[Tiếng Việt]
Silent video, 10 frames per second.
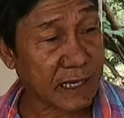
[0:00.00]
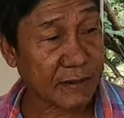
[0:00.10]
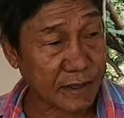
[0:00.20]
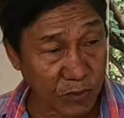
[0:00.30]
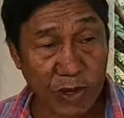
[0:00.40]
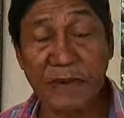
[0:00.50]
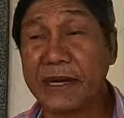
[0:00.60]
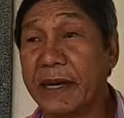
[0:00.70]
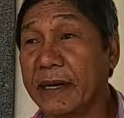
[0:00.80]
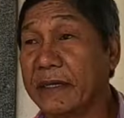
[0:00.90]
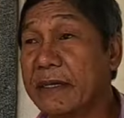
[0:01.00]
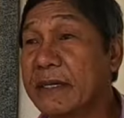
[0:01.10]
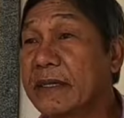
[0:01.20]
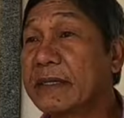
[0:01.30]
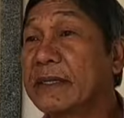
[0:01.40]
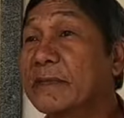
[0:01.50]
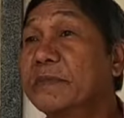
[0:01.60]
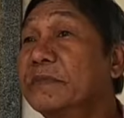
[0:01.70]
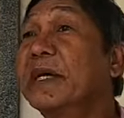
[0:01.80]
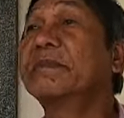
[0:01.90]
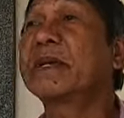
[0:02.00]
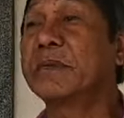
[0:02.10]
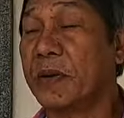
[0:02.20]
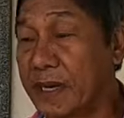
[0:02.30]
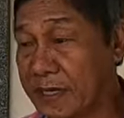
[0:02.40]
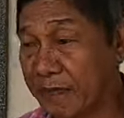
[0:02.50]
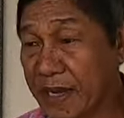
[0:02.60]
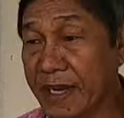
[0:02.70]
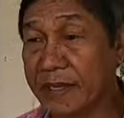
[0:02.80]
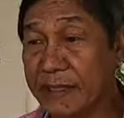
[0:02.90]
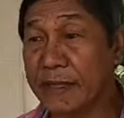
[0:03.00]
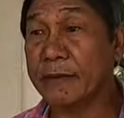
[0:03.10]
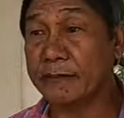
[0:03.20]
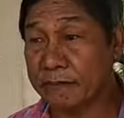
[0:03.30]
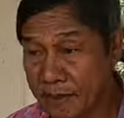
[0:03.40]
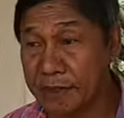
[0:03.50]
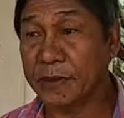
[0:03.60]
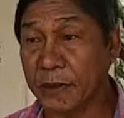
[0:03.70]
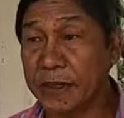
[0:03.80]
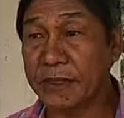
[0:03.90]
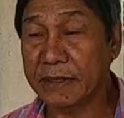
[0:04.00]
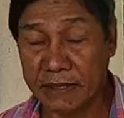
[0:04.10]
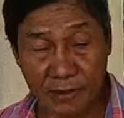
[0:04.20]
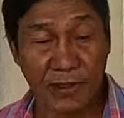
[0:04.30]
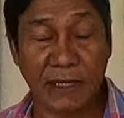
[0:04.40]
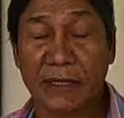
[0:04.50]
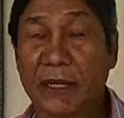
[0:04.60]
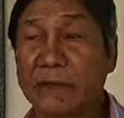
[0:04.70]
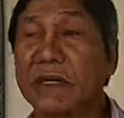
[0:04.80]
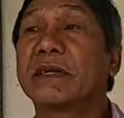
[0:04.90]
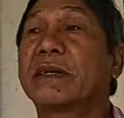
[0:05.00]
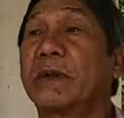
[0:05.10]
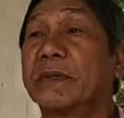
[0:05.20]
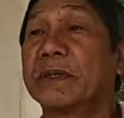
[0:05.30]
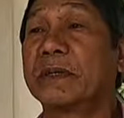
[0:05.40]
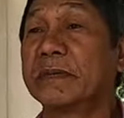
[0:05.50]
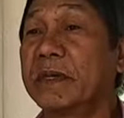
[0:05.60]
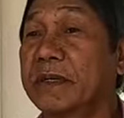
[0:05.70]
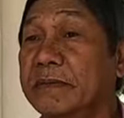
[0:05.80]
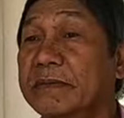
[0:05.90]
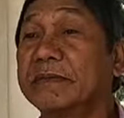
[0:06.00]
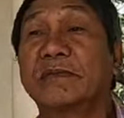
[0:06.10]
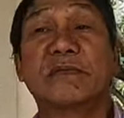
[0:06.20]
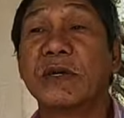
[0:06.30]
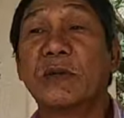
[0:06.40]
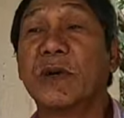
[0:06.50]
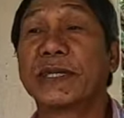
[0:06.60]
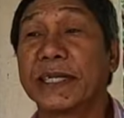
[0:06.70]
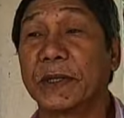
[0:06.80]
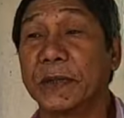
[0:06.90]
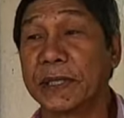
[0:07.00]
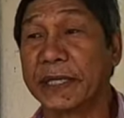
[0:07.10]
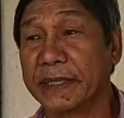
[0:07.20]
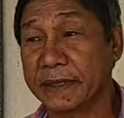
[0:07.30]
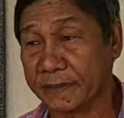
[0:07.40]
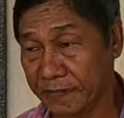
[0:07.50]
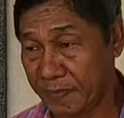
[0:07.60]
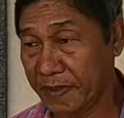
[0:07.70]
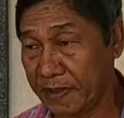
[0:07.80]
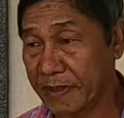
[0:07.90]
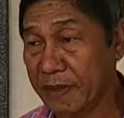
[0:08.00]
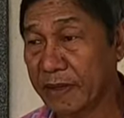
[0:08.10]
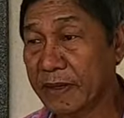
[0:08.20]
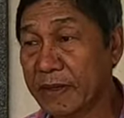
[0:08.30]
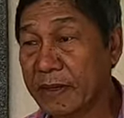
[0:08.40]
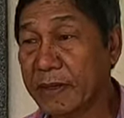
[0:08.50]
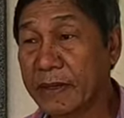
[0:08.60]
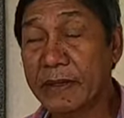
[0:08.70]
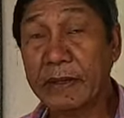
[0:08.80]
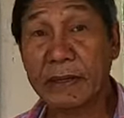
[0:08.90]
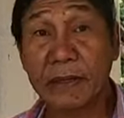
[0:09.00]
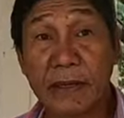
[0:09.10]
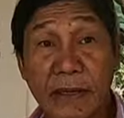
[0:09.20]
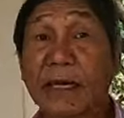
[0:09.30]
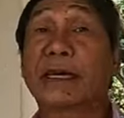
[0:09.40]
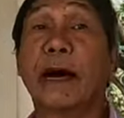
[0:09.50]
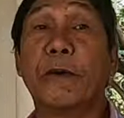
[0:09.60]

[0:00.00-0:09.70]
sau này qua mỹ ở thì cũng mới mất một hai năm nay thì chắc cũng lớn tuổi lớn tuổi dữ à bữa đó cậu có nói mà cũng quên cái tuổi rồi và dạ, còn cái chú mà bán sách ở là này...